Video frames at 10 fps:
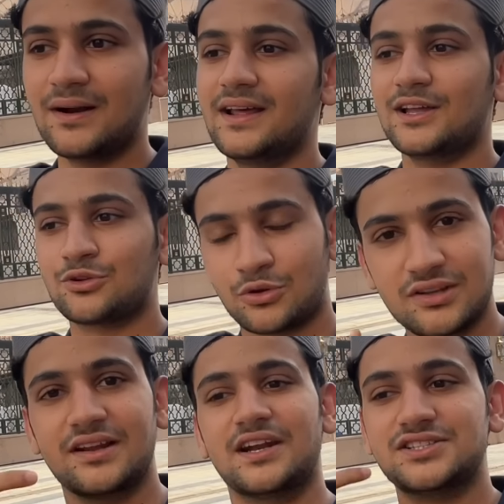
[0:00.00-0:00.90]
पढ़ रही है तो थोड़ी
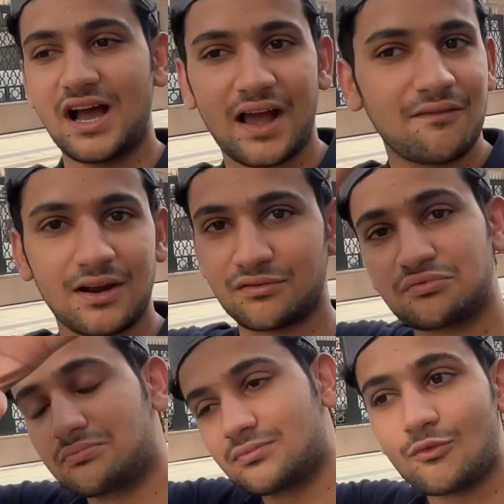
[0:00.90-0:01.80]
सी एनर्जी आ गई वरना
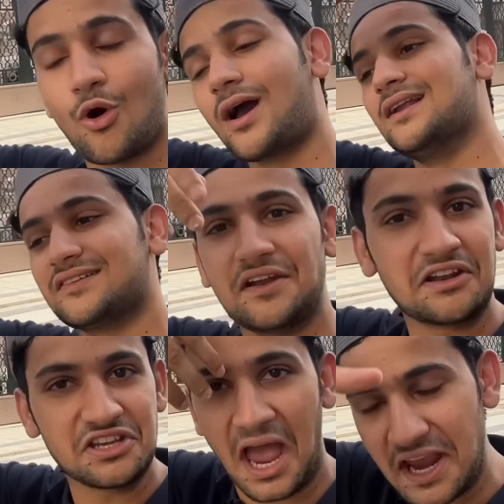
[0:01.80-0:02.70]
वो कल से
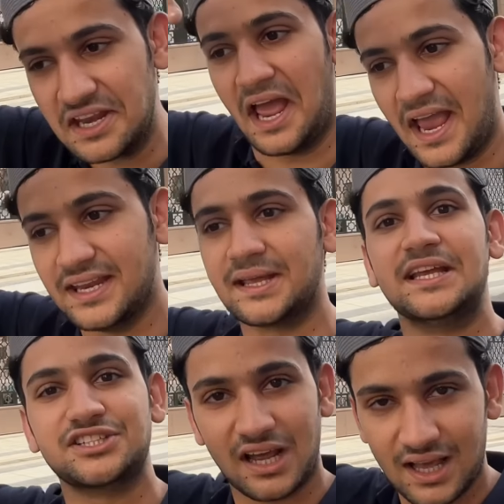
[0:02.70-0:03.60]
एनर्जी है ही नहीं है ही नहीं
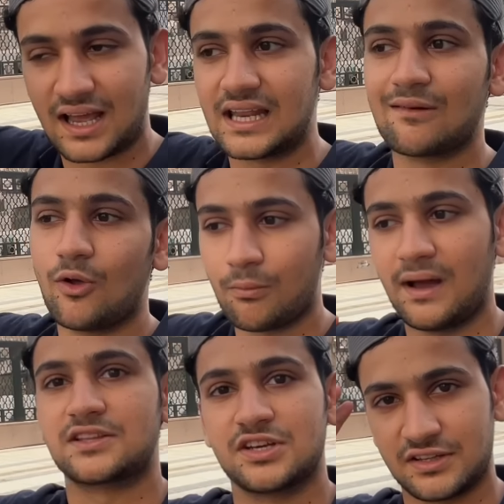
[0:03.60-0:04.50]
इंशाल्लाह कल के ब्लॉग
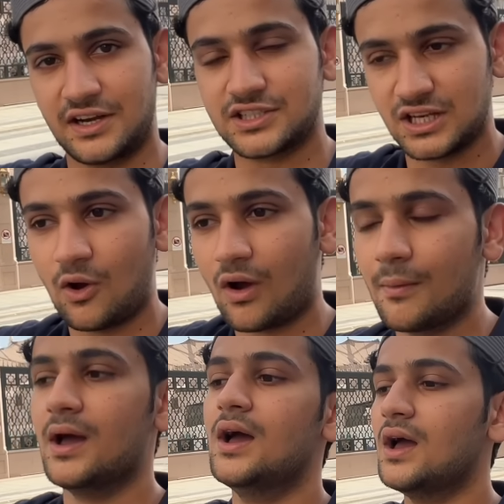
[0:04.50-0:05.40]
में अच्छे से एनर्जी लाऊंगा
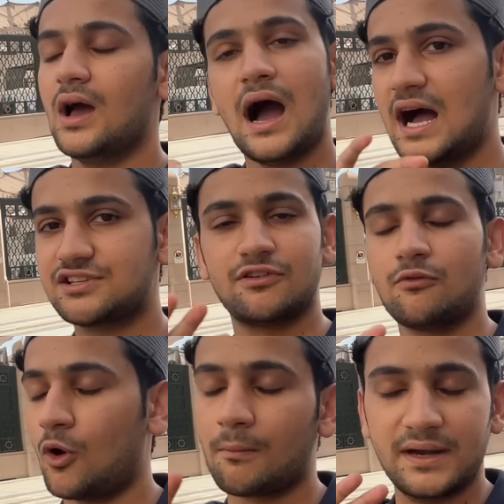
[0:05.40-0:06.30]
मैं आज भी
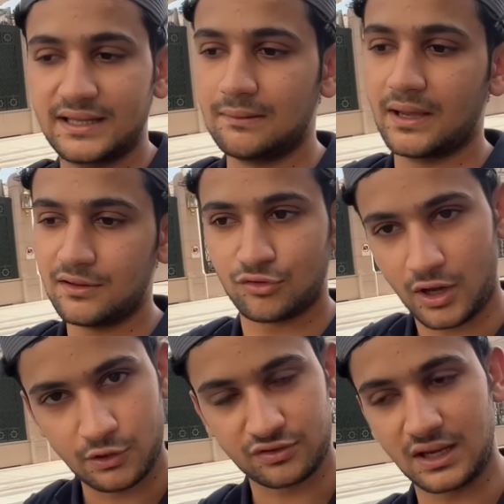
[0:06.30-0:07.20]
ब्लॉग में नहीं थी भाई
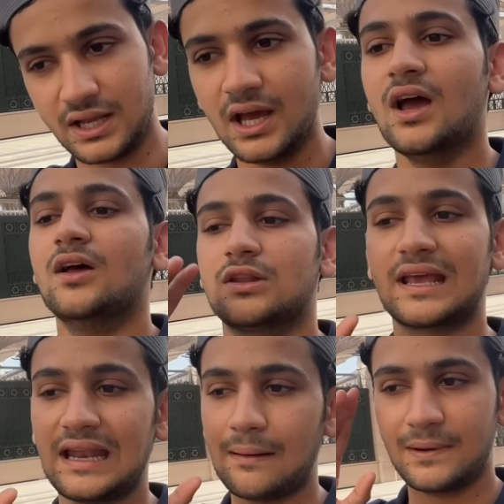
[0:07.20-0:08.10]
सॉरी उसके लिए
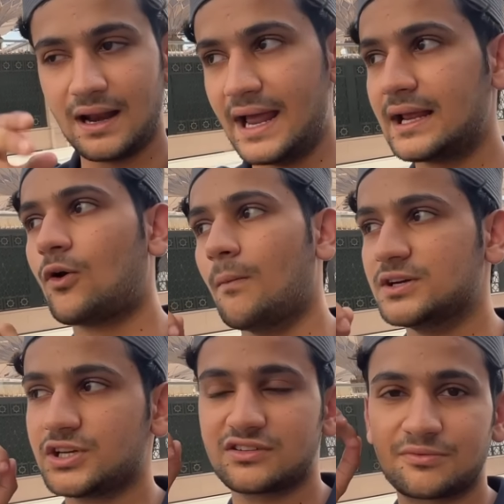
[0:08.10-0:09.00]
लेकिन आपने लाइक
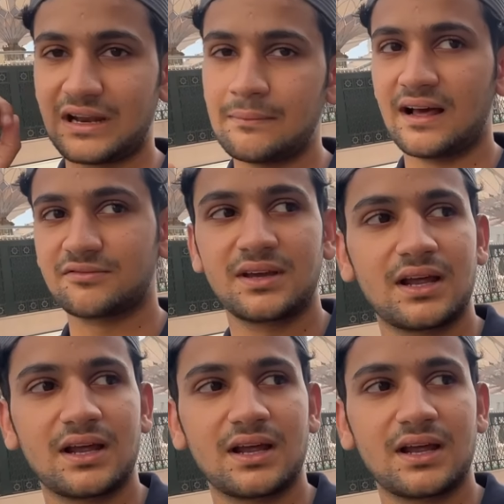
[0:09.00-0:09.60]
कमेंट शेयर सब्सक्राइब लाजमी